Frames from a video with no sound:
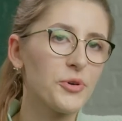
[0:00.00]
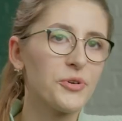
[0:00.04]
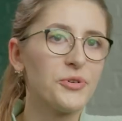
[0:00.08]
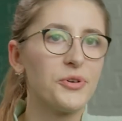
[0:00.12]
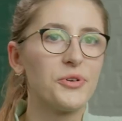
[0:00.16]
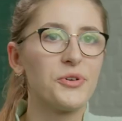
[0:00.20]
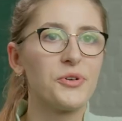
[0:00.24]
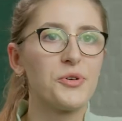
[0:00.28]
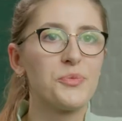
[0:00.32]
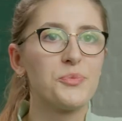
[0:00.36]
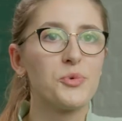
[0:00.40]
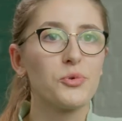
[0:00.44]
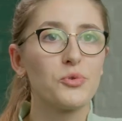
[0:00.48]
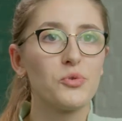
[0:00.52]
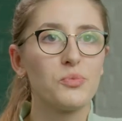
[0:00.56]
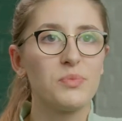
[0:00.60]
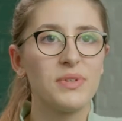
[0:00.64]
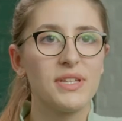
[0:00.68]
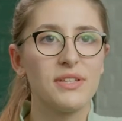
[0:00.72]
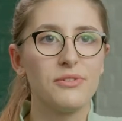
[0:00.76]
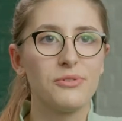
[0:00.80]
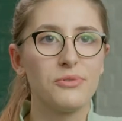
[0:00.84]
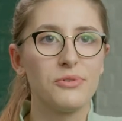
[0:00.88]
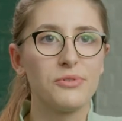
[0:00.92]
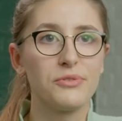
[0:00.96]
euh,
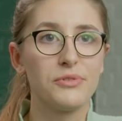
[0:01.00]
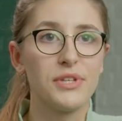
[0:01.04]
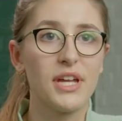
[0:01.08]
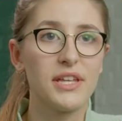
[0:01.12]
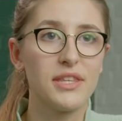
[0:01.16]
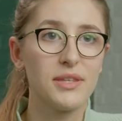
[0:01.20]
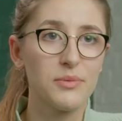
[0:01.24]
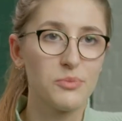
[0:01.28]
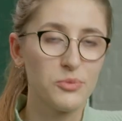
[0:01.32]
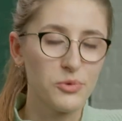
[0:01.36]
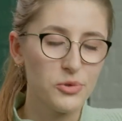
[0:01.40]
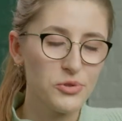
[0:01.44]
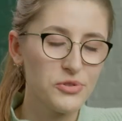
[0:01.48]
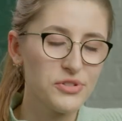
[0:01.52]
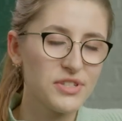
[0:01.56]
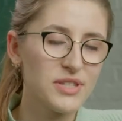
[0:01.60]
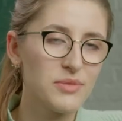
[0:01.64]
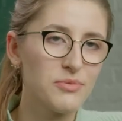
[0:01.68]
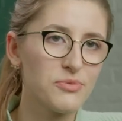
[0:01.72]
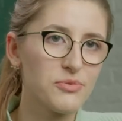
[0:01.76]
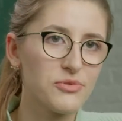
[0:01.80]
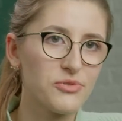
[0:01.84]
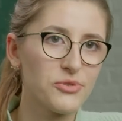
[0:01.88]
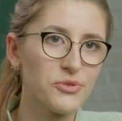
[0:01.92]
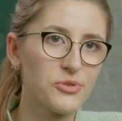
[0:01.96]
m'occuper d'animaux
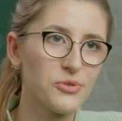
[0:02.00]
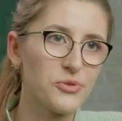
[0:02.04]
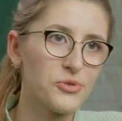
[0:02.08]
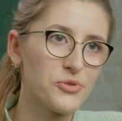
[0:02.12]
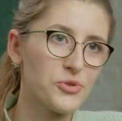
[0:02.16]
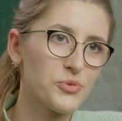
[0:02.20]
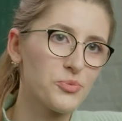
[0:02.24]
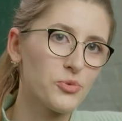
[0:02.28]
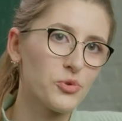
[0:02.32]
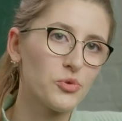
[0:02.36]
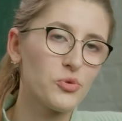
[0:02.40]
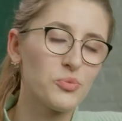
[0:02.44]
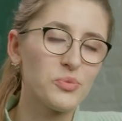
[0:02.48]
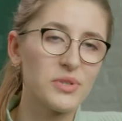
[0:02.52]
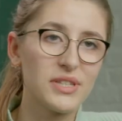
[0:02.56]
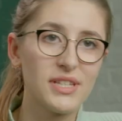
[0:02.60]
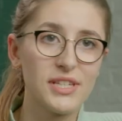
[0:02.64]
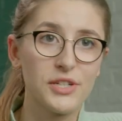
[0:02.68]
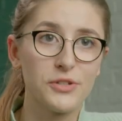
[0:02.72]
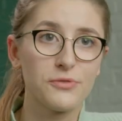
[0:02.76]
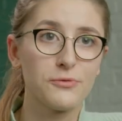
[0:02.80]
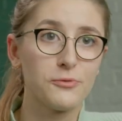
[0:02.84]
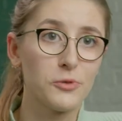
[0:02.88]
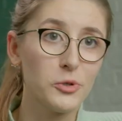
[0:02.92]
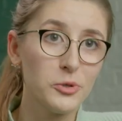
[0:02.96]
aussi puisque je m'occupais
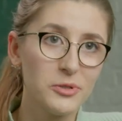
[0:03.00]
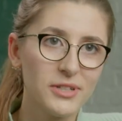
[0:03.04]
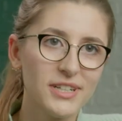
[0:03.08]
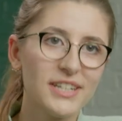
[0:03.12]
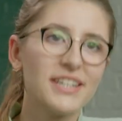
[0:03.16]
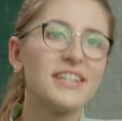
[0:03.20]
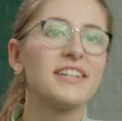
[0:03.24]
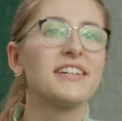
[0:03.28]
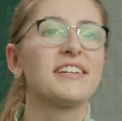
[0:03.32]
des chevaux.